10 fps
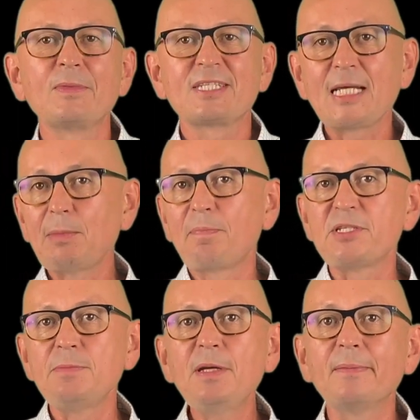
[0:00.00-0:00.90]
Сама по
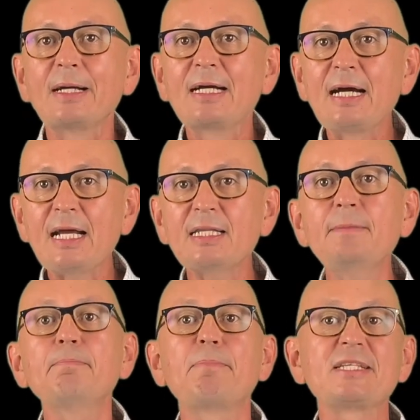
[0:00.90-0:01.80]
себе карта
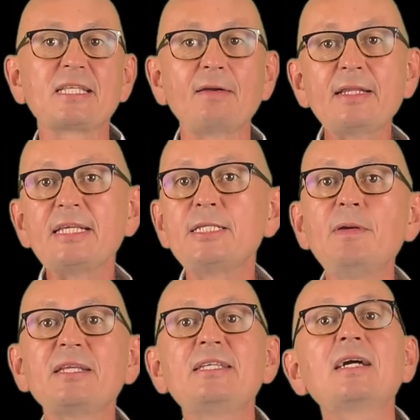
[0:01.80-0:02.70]
представляет из себя
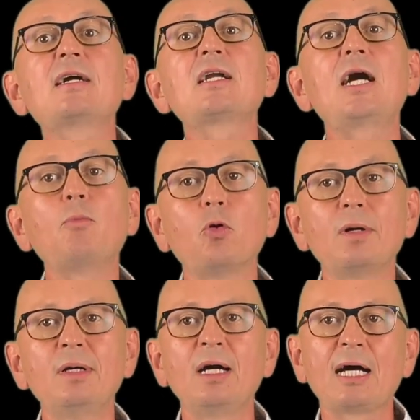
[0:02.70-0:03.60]
диаграмму,
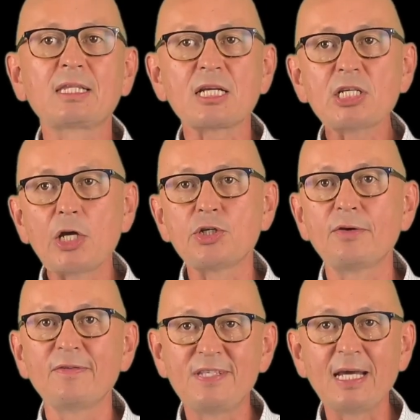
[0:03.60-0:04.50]
отражающую
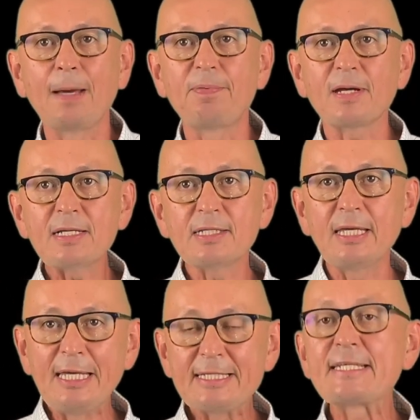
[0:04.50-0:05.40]
все операции
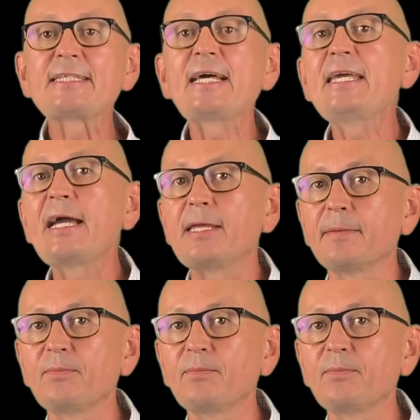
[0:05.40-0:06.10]
и состояния,